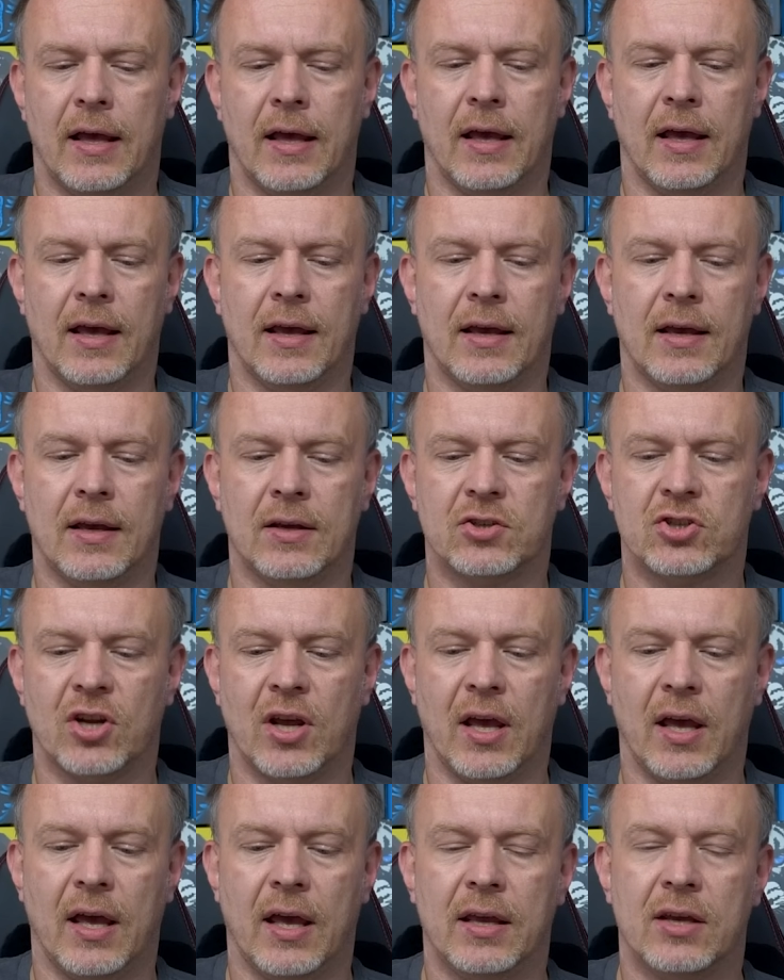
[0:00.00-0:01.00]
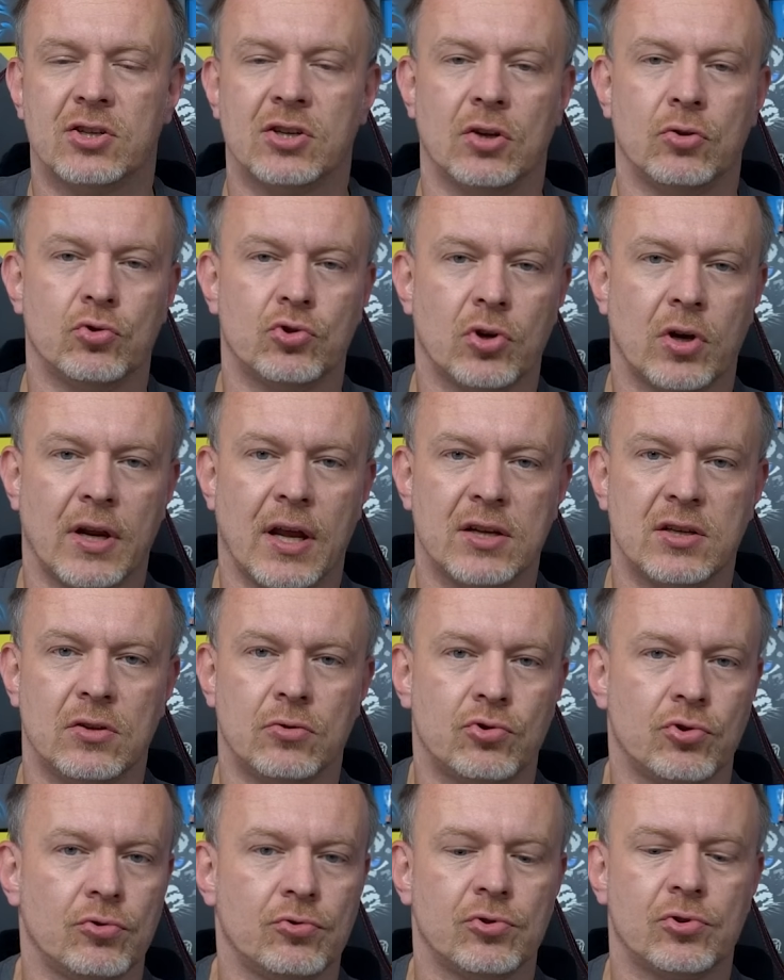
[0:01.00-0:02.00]
e, że jeżeli dużo gracie,
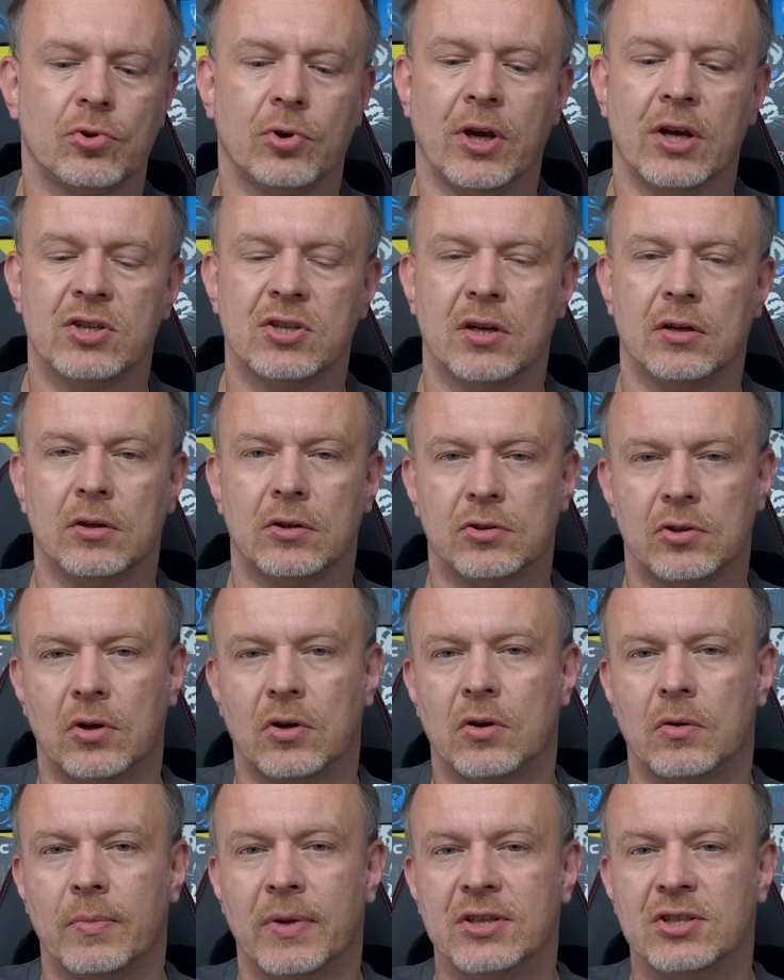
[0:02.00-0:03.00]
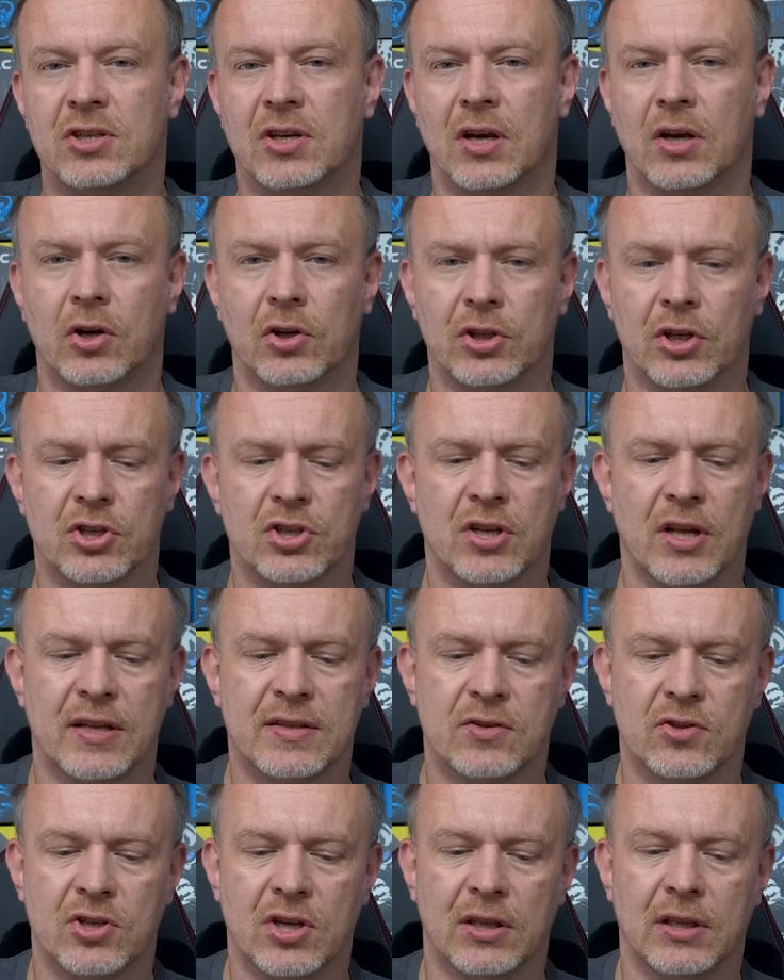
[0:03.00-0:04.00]
dużo użytkujecie, no to będzie
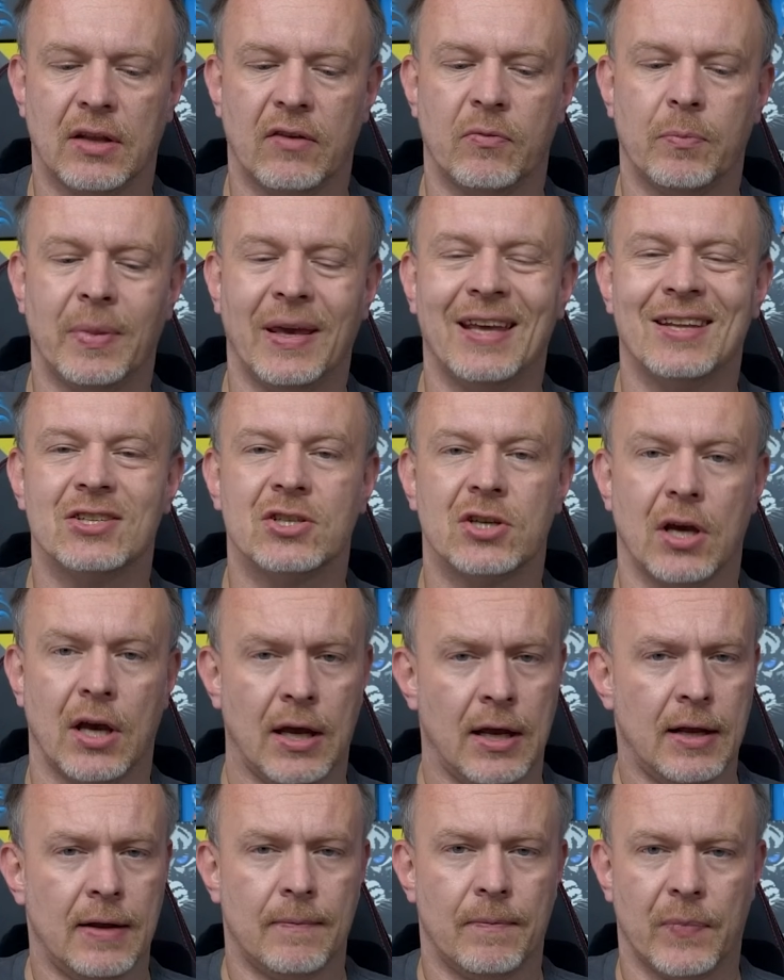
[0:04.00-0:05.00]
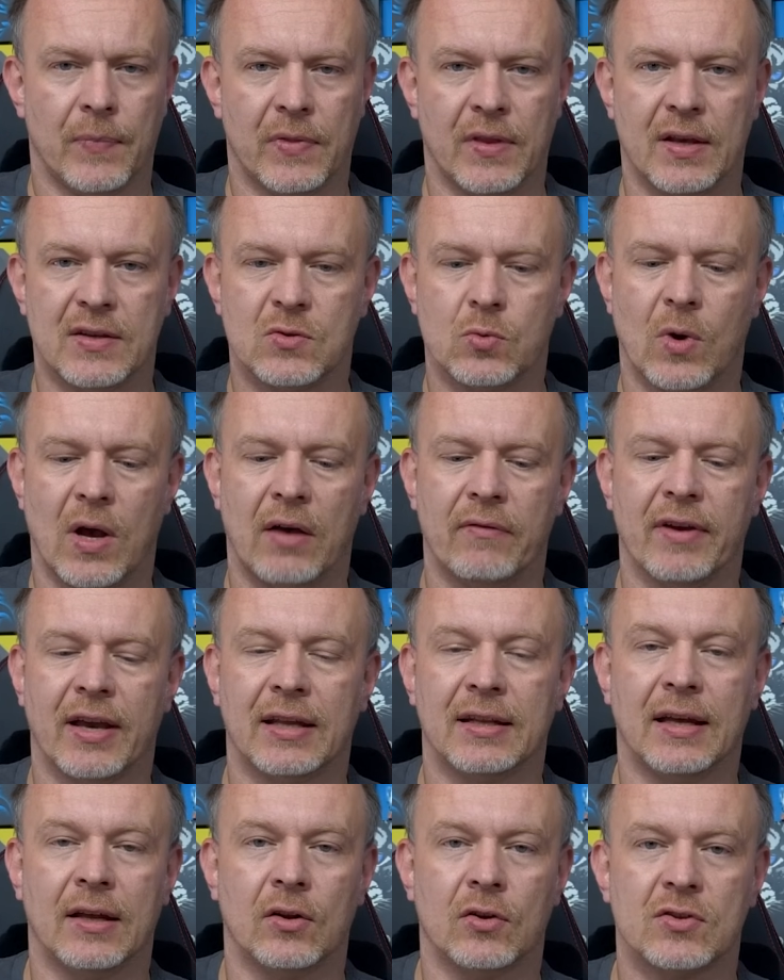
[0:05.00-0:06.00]
konieczne codzienne wpięcie tych
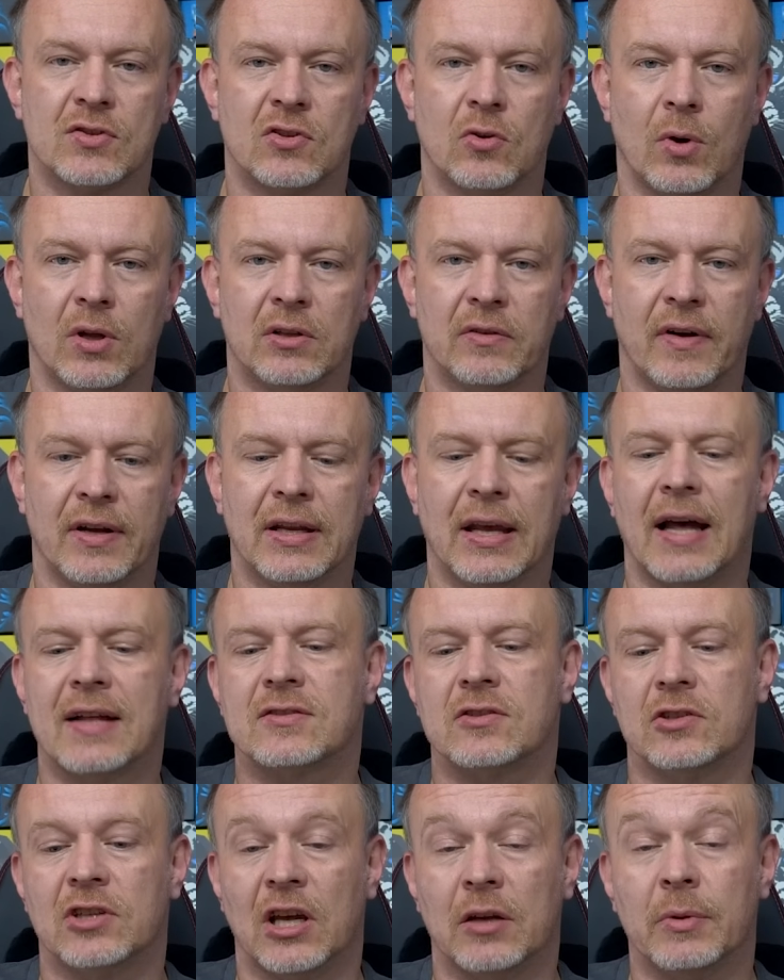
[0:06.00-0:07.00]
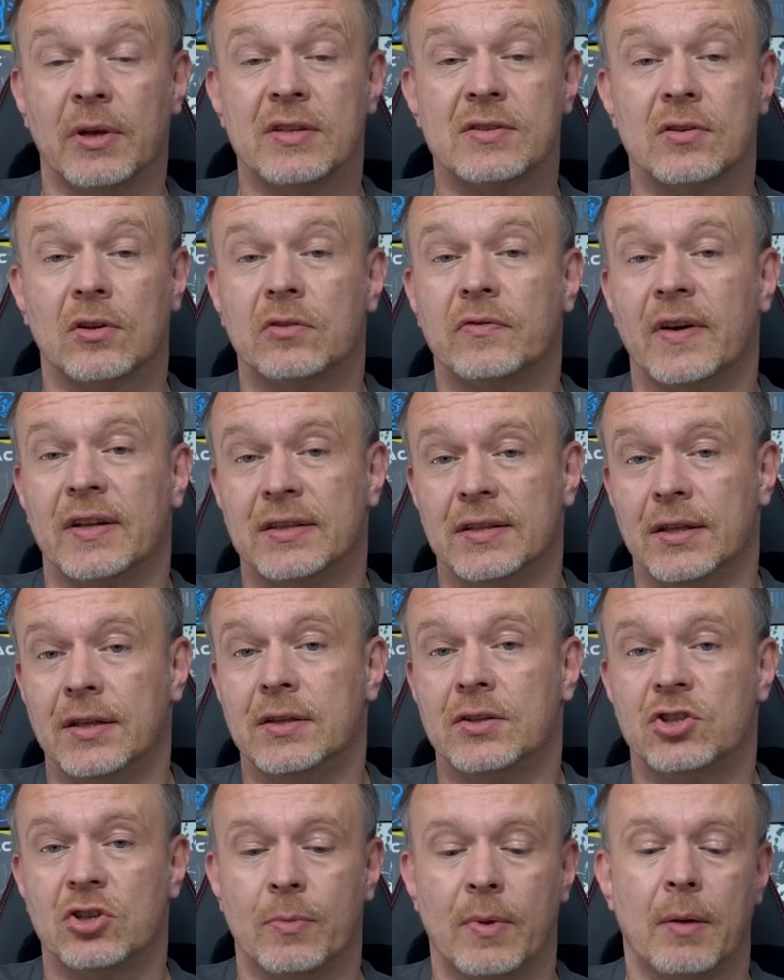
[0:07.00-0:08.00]
słuchawek na noc do ładowania, a co najmniej co dwa
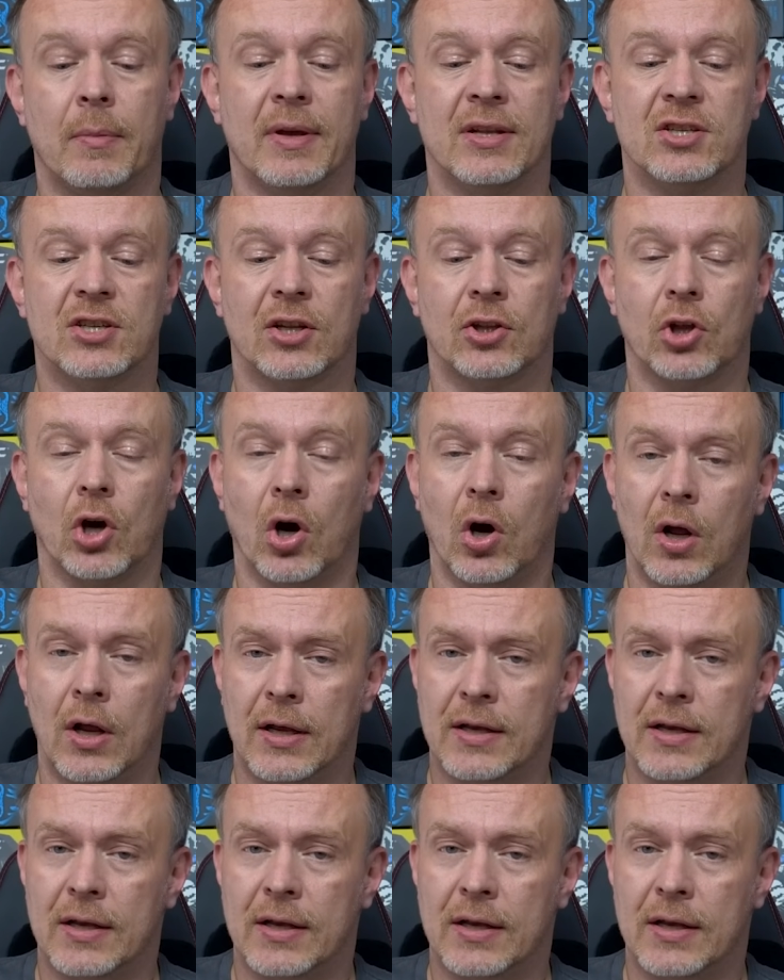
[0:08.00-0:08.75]
dni trzeba będzie to